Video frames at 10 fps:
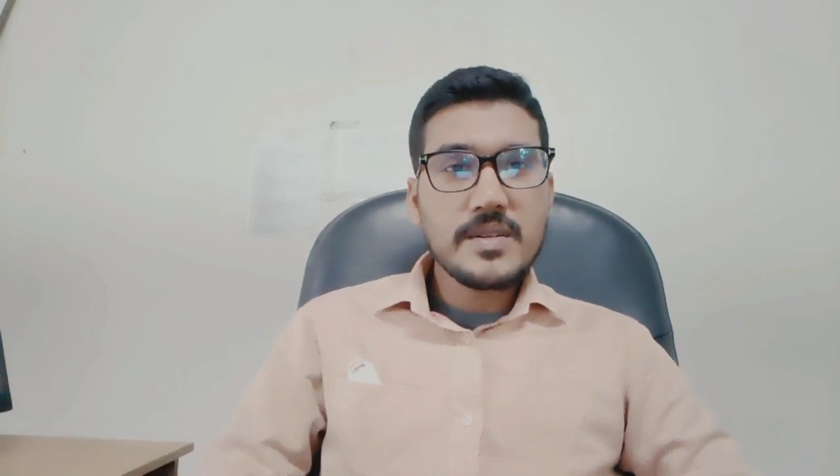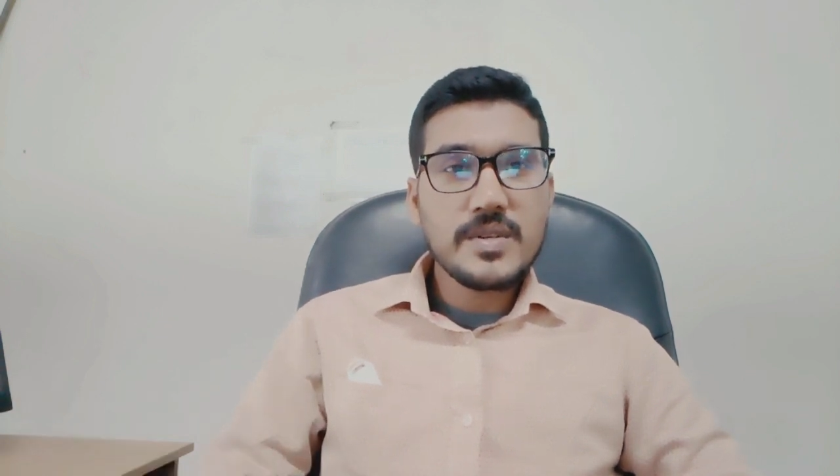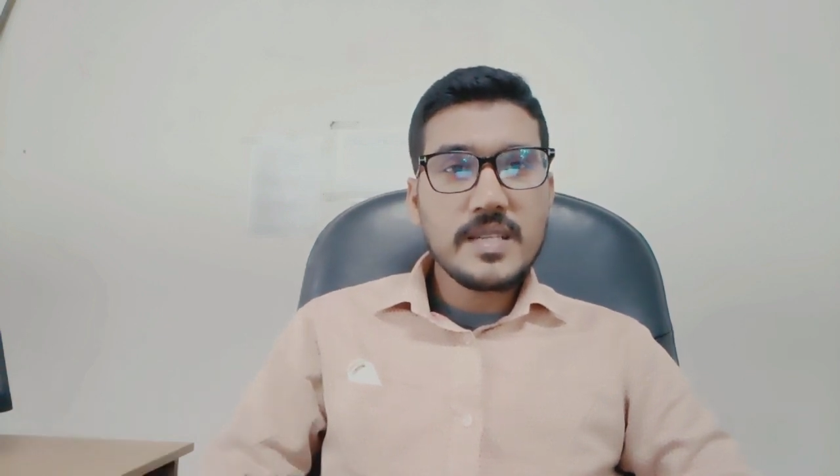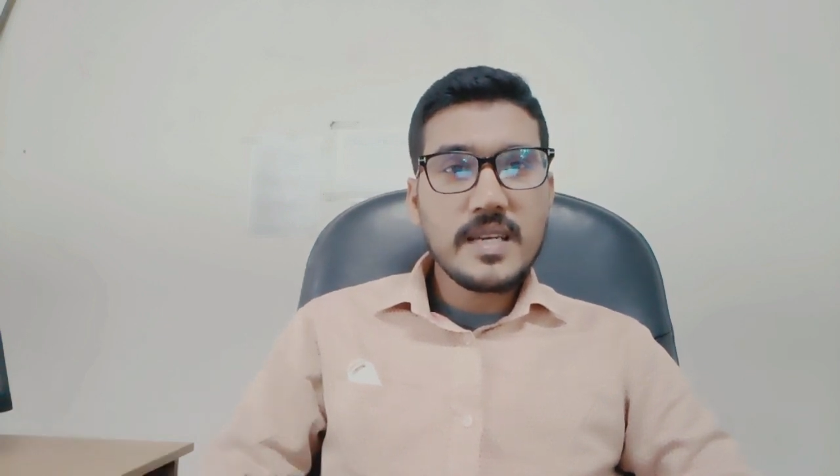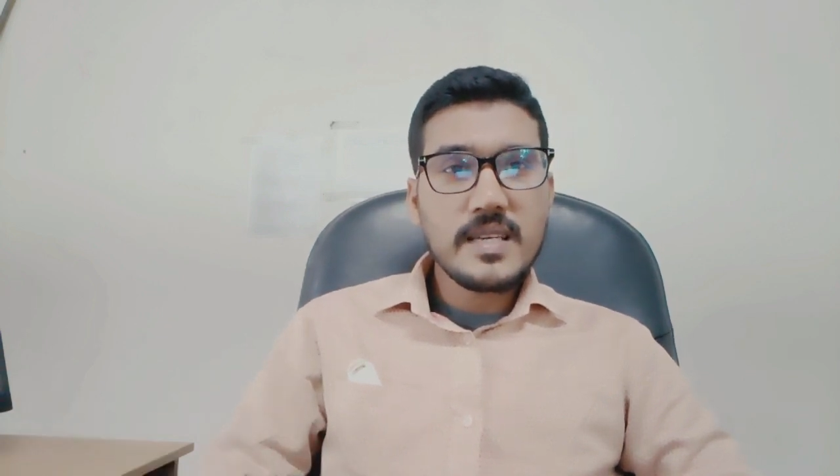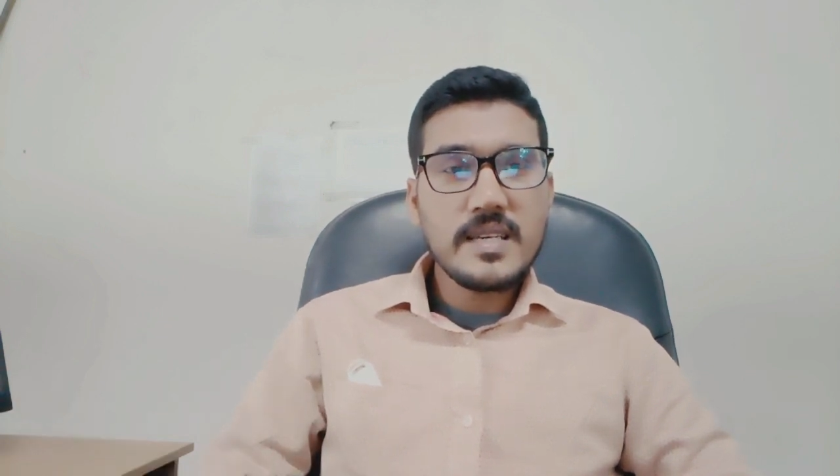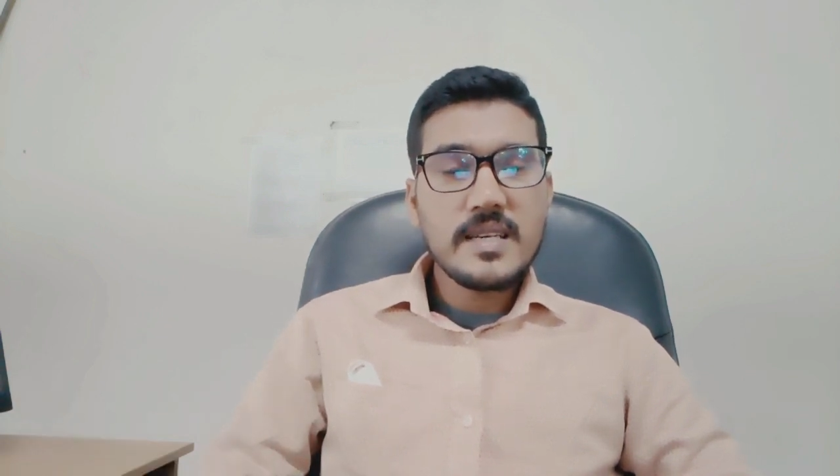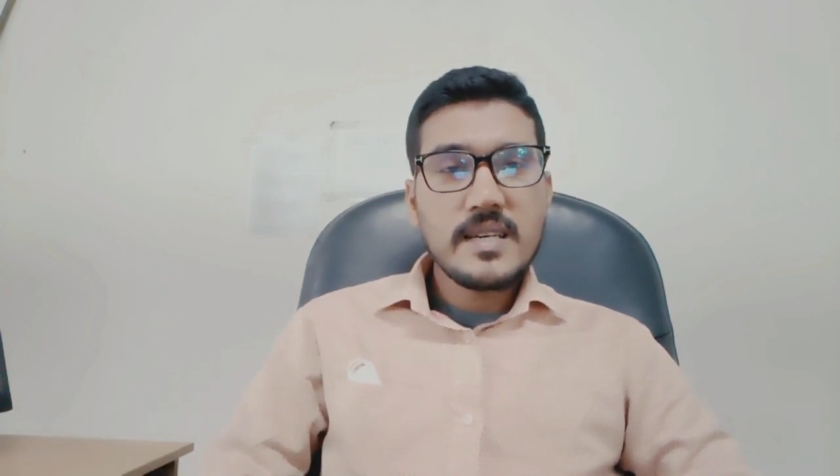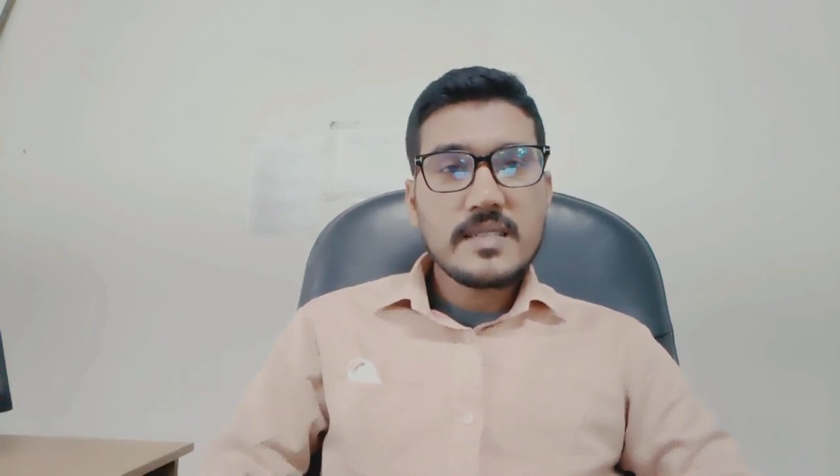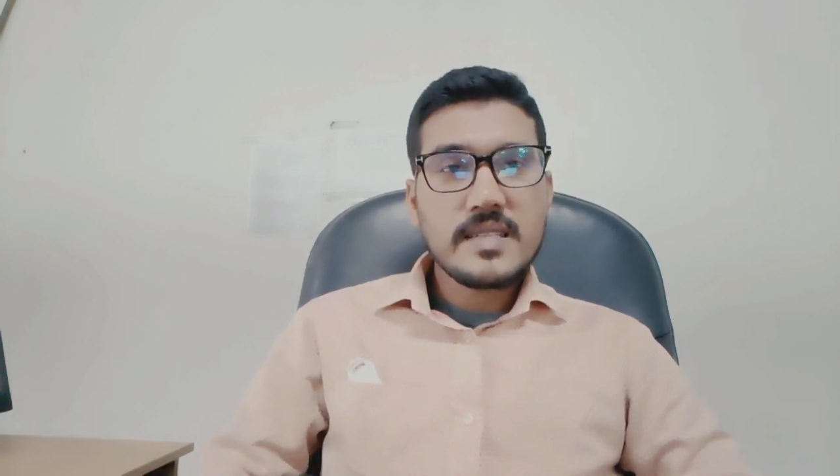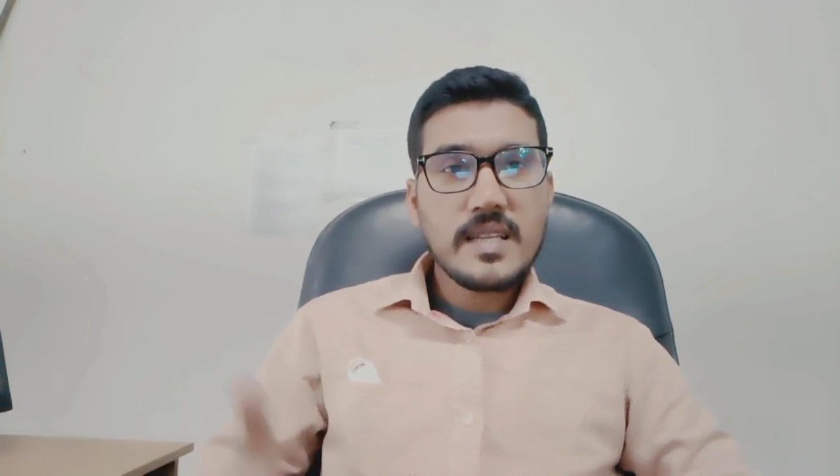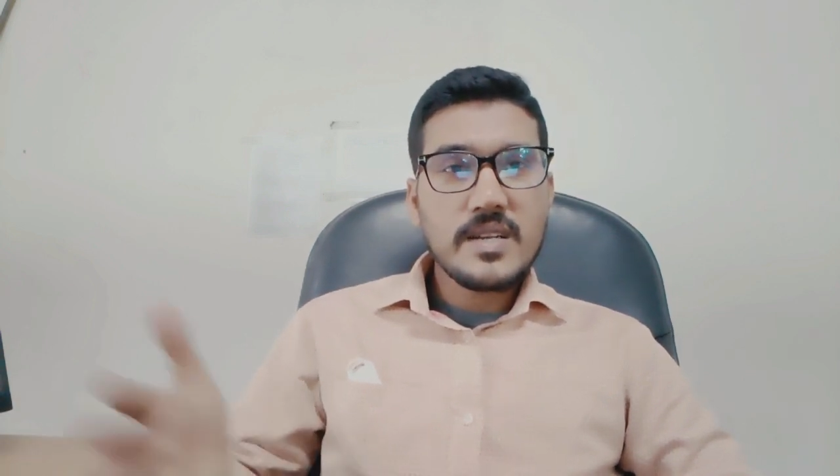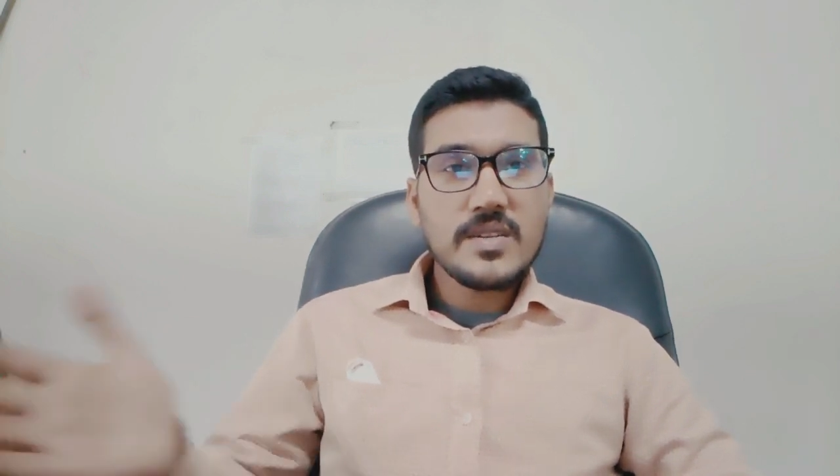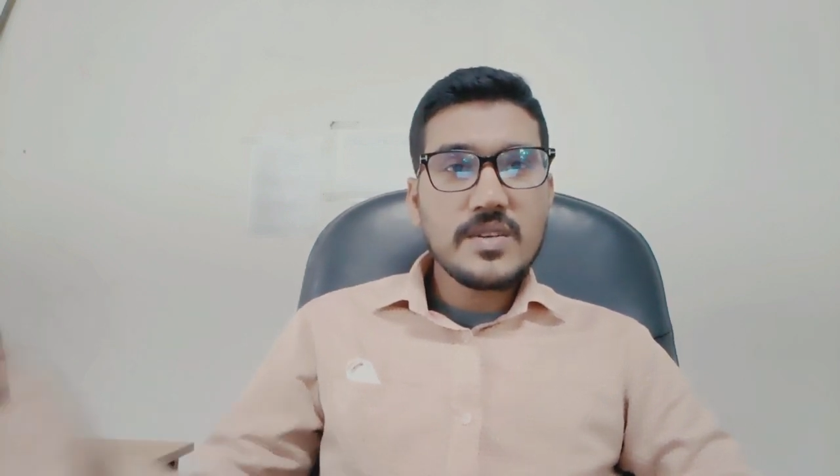করে থাকি সাধারণত